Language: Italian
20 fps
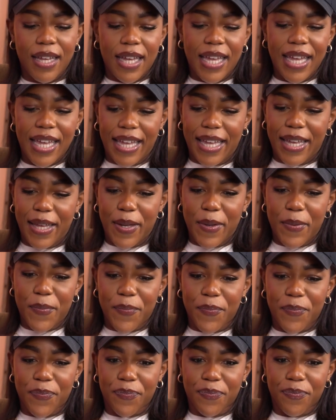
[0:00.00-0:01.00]
e
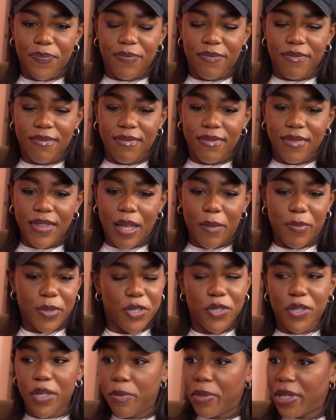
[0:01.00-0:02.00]
um, la
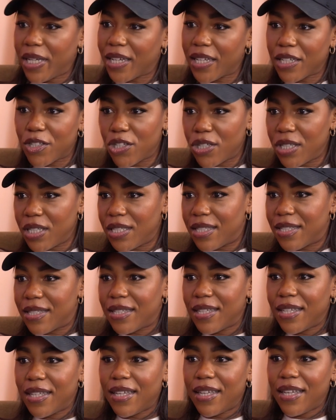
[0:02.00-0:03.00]
passione per i
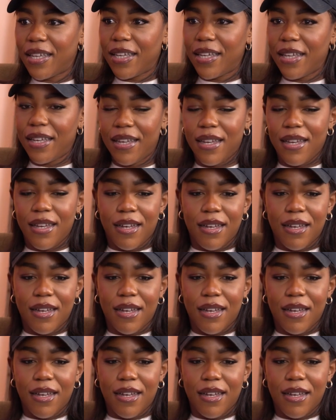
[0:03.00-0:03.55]
registi,